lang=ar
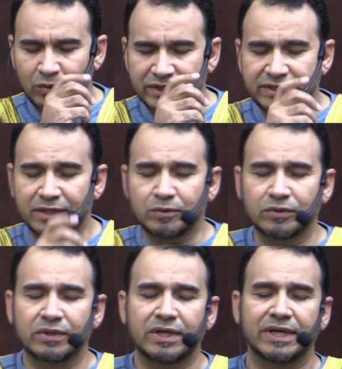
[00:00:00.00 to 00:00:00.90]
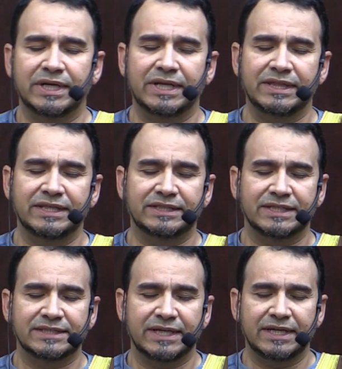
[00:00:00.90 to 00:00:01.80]
واتقوا الله الذي
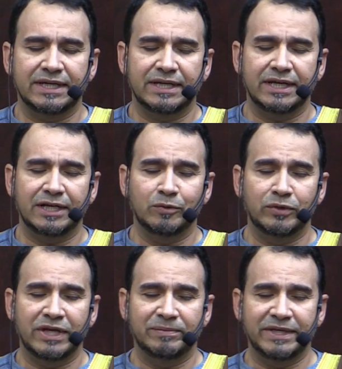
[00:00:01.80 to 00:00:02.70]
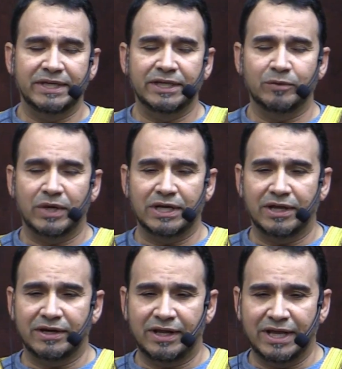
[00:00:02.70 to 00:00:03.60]
تساءلون به
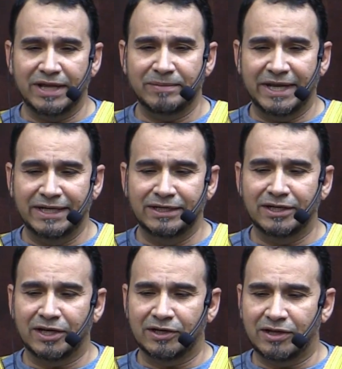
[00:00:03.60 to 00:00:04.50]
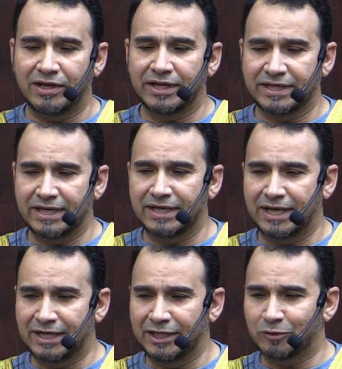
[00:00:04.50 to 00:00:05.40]
والارحام ان الله كان
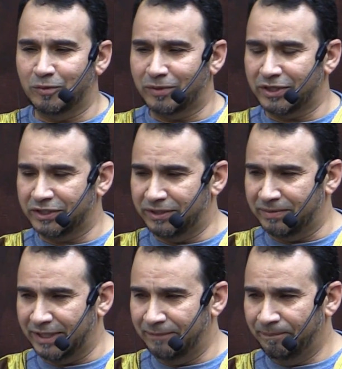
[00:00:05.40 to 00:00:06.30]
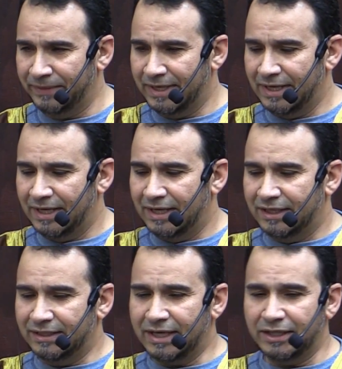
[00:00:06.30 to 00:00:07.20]
عليكم رقيبا
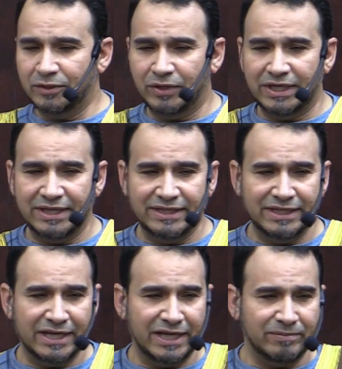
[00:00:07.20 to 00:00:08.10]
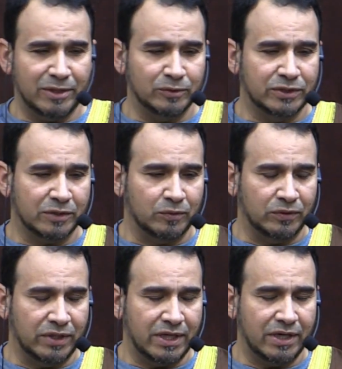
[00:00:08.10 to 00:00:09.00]
يا ايها الذين امنوا اتقوا
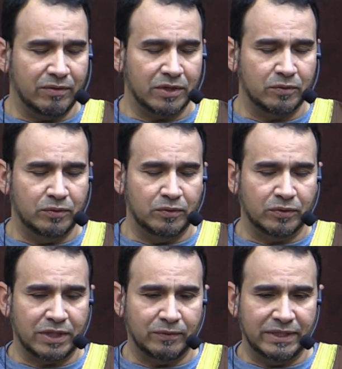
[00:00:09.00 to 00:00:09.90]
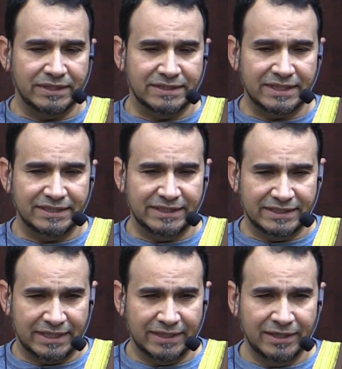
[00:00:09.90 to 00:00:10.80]
الله وقولوا قولا
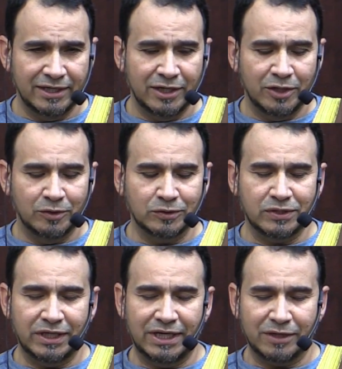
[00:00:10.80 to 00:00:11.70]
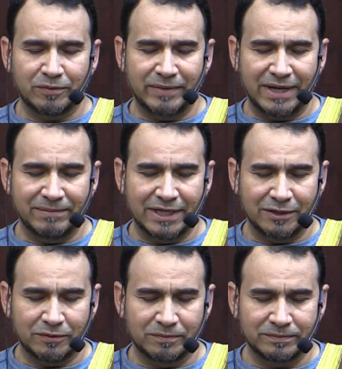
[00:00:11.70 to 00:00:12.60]
سديدا يصلح لكم
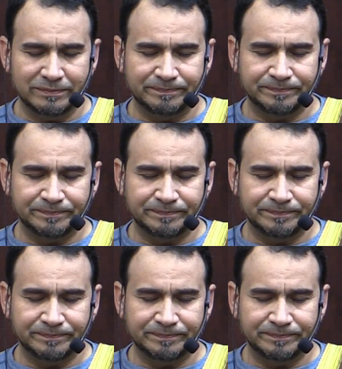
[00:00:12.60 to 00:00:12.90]
اعمالكم